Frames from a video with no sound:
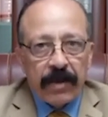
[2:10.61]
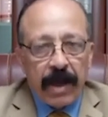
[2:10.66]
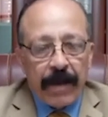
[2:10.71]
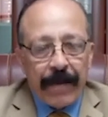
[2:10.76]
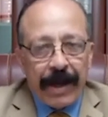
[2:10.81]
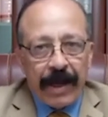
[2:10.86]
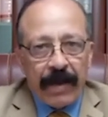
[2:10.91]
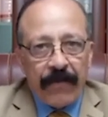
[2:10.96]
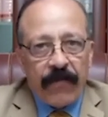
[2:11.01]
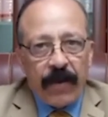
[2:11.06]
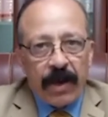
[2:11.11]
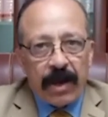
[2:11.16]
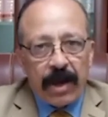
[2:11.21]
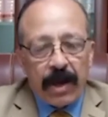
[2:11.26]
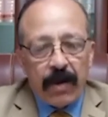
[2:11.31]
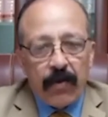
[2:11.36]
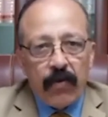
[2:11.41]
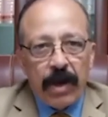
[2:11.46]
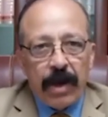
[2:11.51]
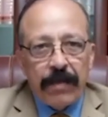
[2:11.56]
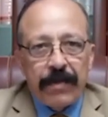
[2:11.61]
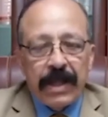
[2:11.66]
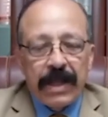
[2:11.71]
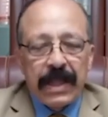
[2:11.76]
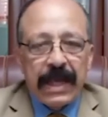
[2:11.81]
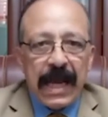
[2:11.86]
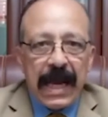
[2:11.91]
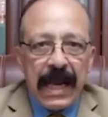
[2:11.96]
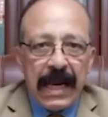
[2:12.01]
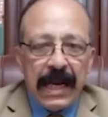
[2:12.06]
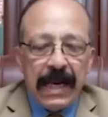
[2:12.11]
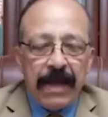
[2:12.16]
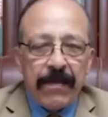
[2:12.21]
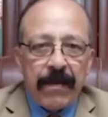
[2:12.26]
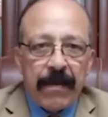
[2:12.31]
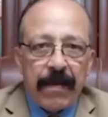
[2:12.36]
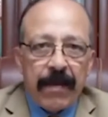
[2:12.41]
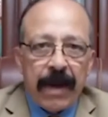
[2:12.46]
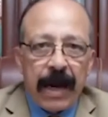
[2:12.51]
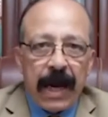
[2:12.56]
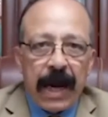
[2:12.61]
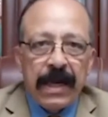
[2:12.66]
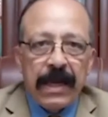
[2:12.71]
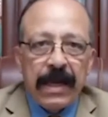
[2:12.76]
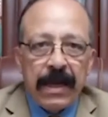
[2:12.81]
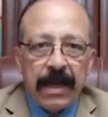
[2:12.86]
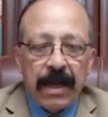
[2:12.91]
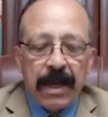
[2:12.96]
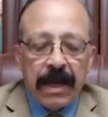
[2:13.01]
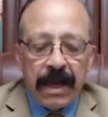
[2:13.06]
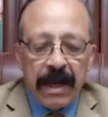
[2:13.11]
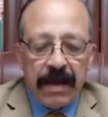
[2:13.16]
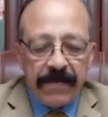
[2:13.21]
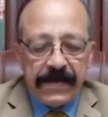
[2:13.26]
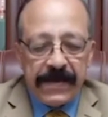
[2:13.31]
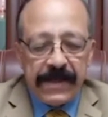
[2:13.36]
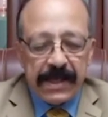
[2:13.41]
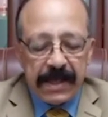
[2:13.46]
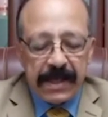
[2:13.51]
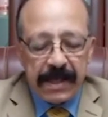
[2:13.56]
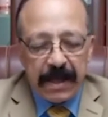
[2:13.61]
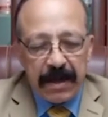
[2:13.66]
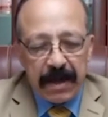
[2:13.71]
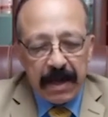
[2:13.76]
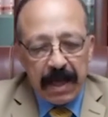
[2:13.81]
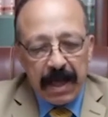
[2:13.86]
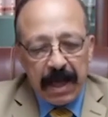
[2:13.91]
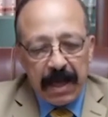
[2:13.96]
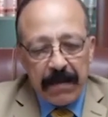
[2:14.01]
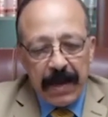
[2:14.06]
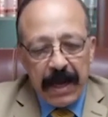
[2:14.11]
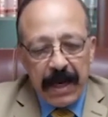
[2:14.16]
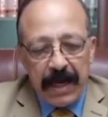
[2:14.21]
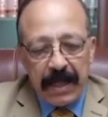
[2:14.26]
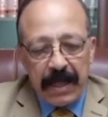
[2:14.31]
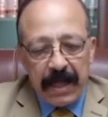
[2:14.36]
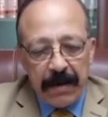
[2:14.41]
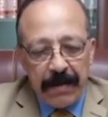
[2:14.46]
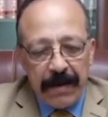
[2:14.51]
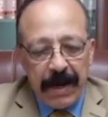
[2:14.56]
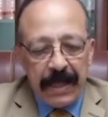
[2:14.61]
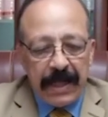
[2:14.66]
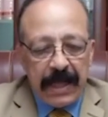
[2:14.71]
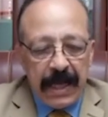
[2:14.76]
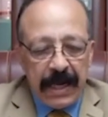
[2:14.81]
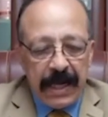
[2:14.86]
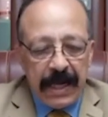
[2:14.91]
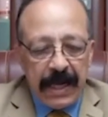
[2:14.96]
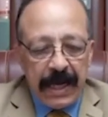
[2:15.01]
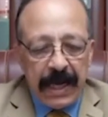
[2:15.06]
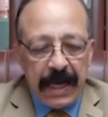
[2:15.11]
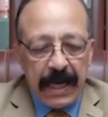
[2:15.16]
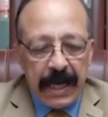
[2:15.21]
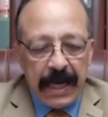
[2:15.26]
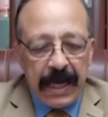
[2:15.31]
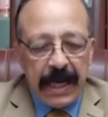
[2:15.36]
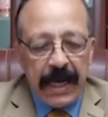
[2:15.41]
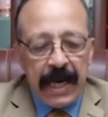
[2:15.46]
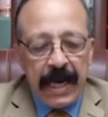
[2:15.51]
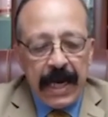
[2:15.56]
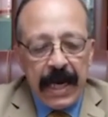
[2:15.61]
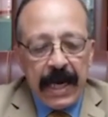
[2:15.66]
طبعا الفقرة الأولى بتتكلم عن نفس كمالة المادة اللي هي إيه